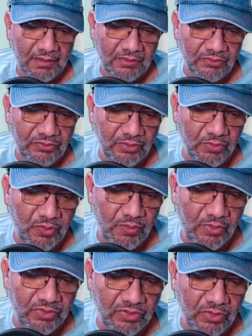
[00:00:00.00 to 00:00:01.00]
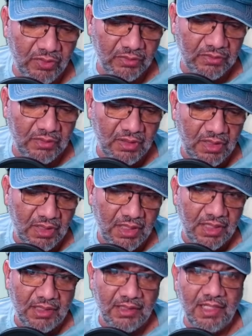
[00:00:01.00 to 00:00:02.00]
subimos un montón.
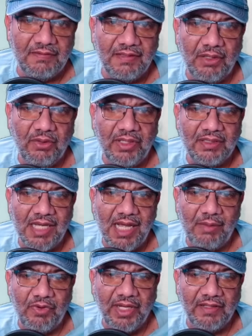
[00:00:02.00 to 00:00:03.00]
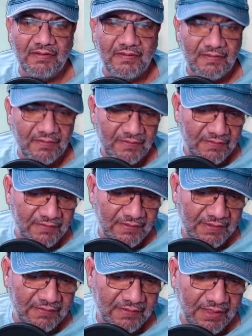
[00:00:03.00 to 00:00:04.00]
De salud estábamos en
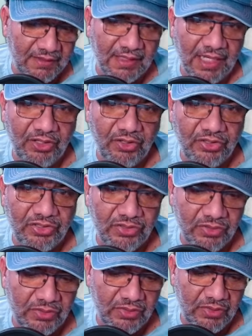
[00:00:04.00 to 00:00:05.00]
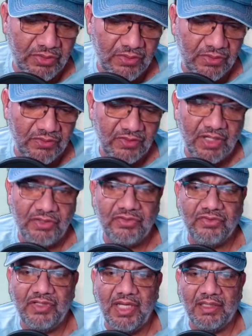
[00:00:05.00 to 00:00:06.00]

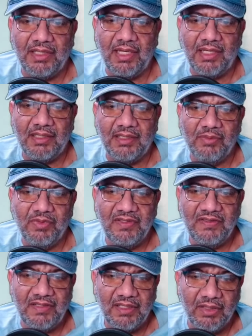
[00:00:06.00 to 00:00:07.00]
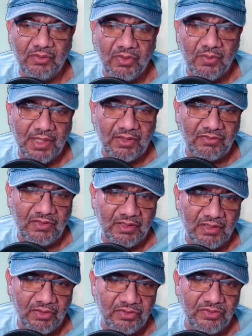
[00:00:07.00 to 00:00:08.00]
68087 y estamos en
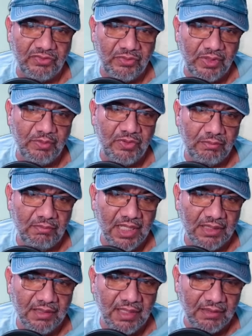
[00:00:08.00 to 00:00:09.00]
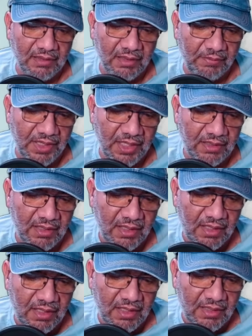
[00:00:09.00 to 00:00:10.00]
71478, subimos bastante también.
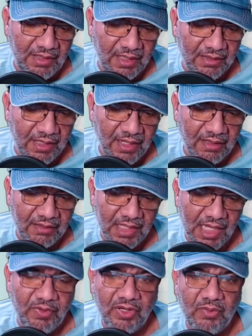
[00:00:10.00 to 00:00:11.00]
De ataque estábamos en